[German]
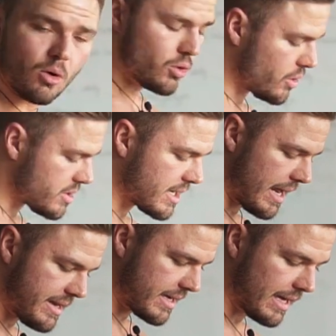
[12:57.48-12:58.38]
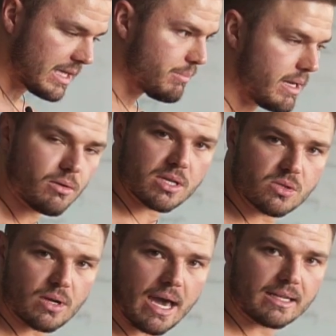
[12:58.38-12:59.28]
holt euch eine kleine Kettlebell oder
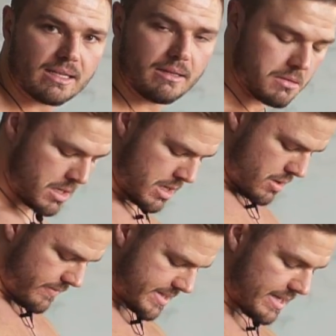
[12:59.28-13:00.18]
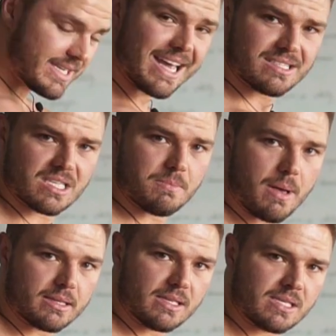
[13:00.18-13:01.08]
so, eine Hantel und was ihr als erstes
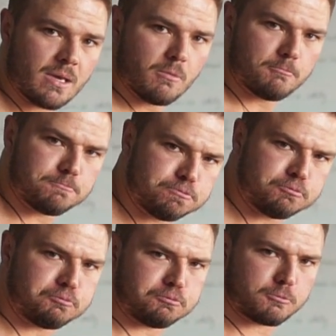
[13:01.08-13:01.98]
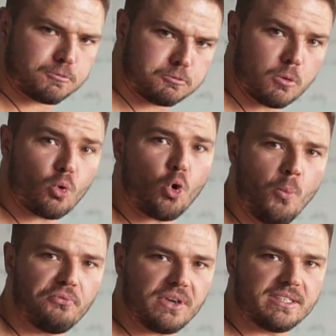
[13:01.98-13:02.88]
macht, ist
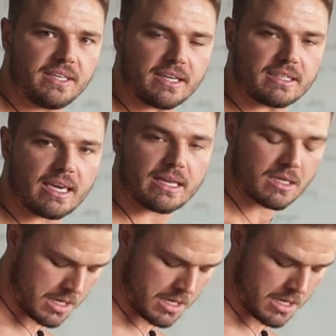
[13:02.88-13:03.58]
Rumpfintegrität,